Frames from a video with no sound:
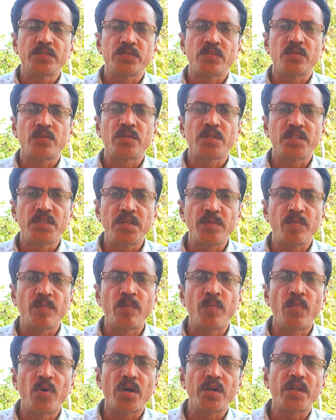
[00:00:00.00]
సో ఇది
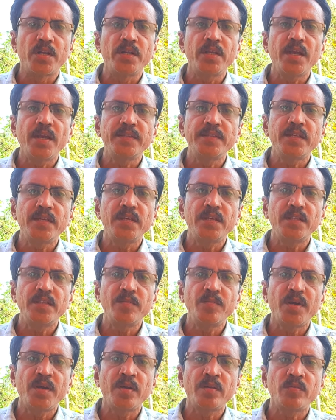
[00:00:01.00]
బాటని అయితే
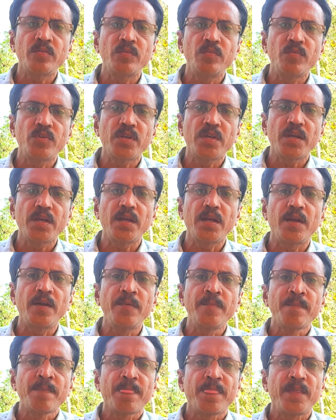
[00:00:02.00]
ఇది మనకు ముఖ్యంగా
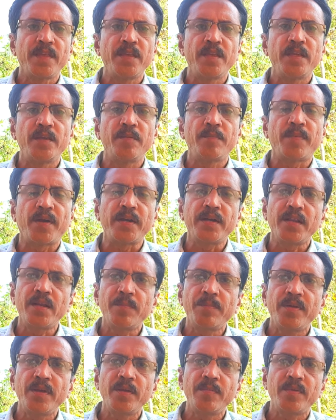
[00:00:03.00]
ఈ
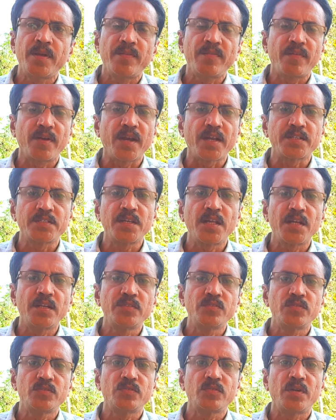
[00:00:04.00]
పంటలపై మనం
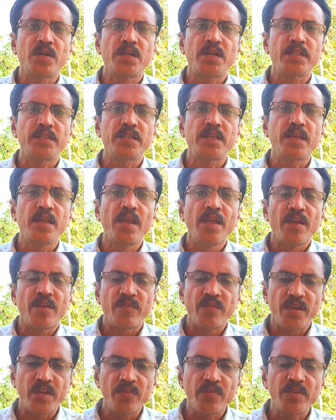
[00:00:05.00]
లక్షణాలను చూసుకున్నట్లయితే
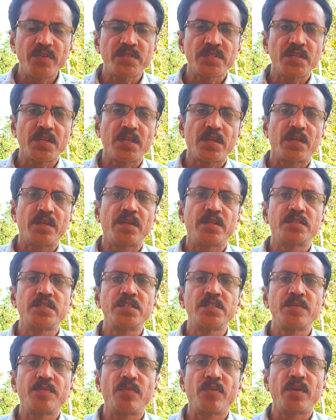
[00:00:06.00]
వేరు వ్యవస్థ
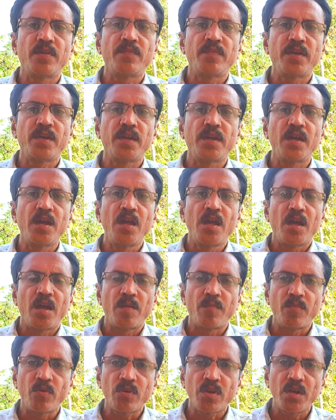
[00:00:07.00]
నశించిపోవడం వల్ల
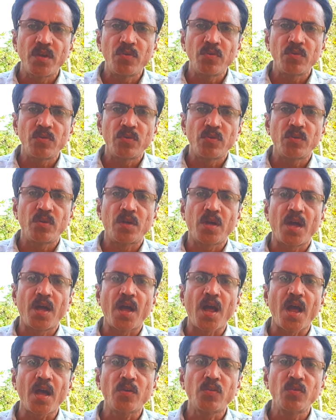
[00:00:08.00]
మొక్కలు
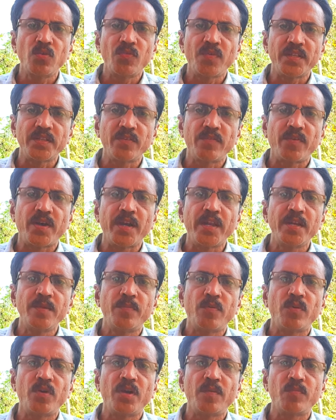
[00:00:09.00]
ఆకులు
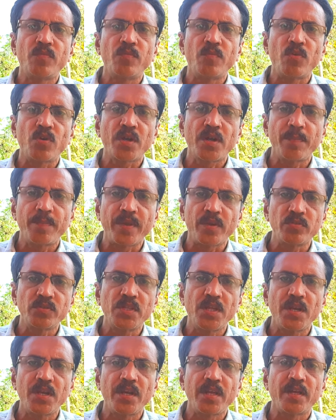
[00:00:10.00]
వడలిపోవడము మొక్క
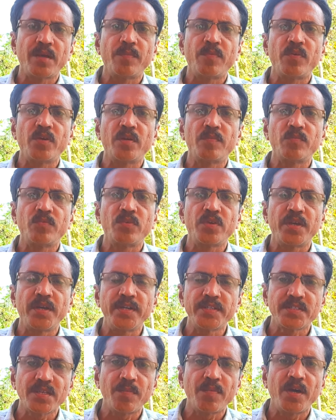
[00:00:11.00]
పెరుగుదల లేకపోవడము
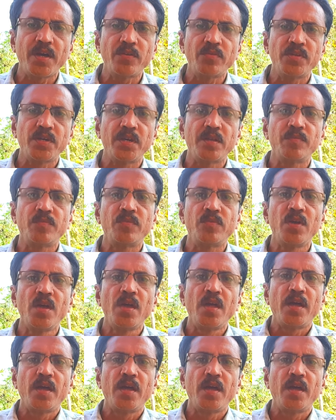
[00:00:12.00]
గిడసబారి ఉండడము